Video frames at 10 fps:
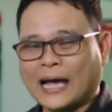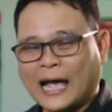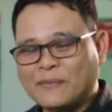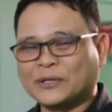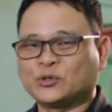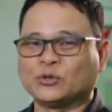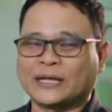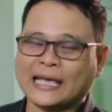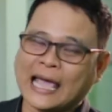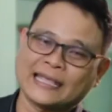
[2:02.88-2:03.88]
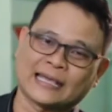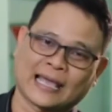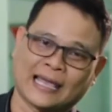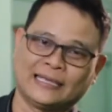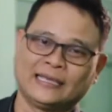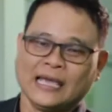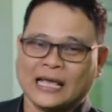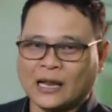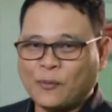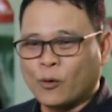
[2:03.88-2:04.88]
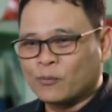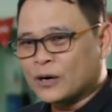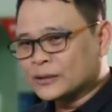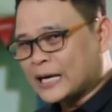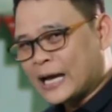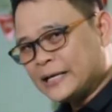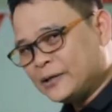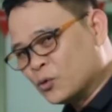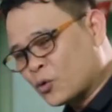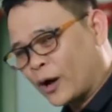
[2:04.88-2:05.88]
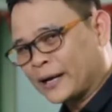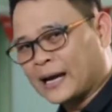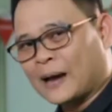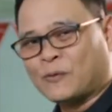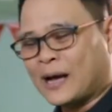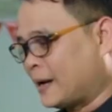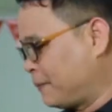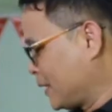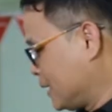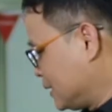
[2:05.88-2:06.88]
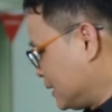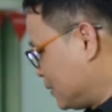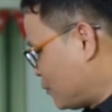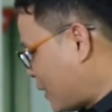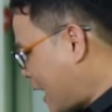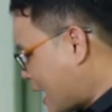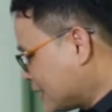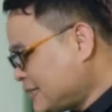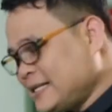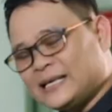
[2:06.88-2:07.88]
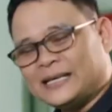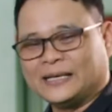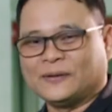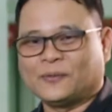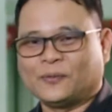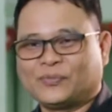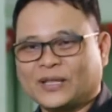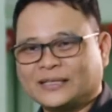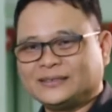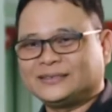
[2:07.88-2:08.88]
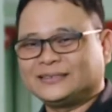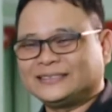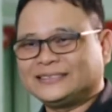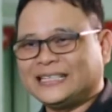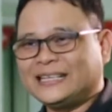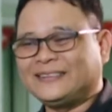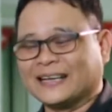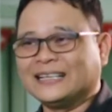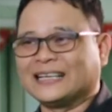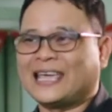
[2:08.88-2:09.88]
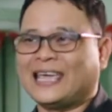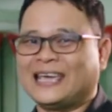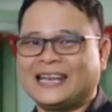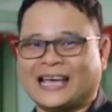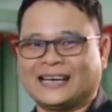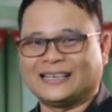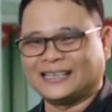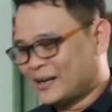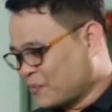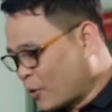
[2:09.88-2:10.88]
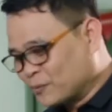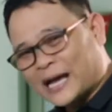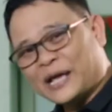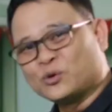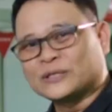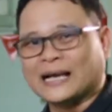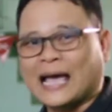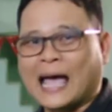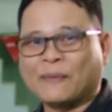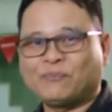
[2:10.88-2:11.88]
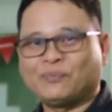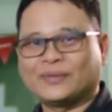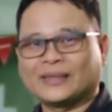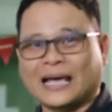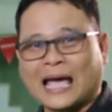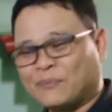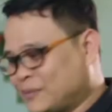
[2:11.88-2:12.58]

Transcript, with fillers: ให้มันจูนง่ายๆยังไงแล้วผมก็จะให้ดูก่อนนะครับว่าเวลาที่เสียง 1K เนี่ยผมจะให้ดูจากกราฟนะครับ